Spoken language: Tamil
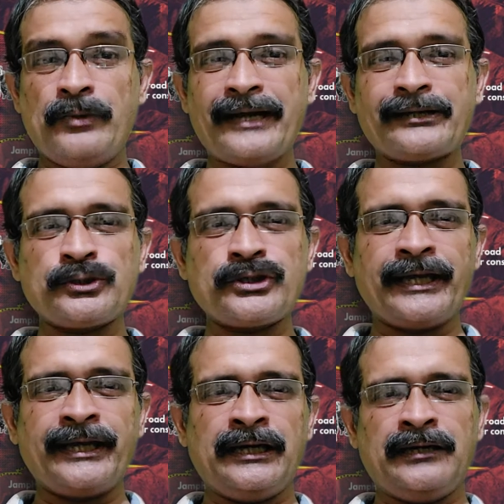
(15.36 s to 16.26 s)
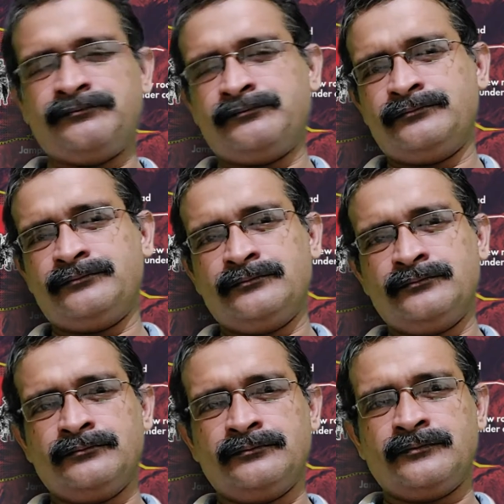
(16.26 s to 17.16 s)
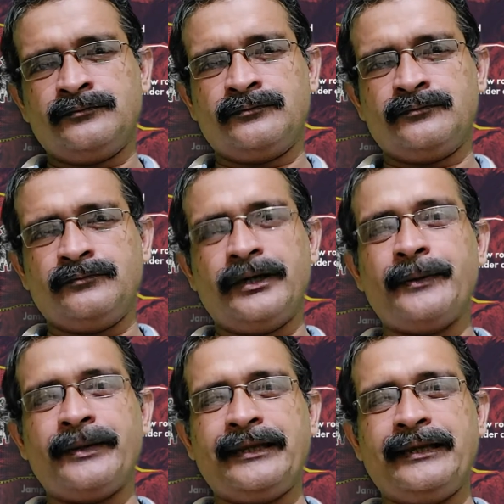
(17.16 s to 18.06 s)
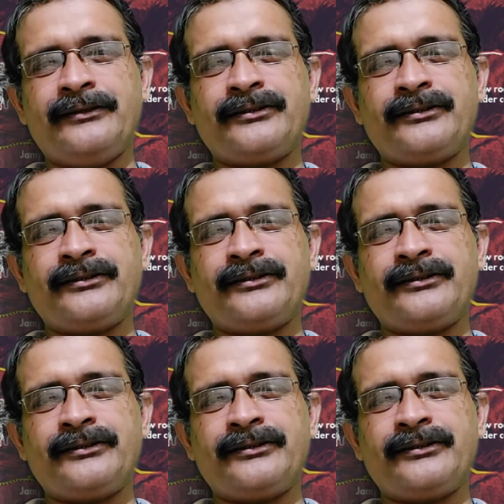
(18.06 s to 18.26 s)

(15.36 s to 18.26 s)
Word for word: பேக் டு சைனா பயப்படாதீங்க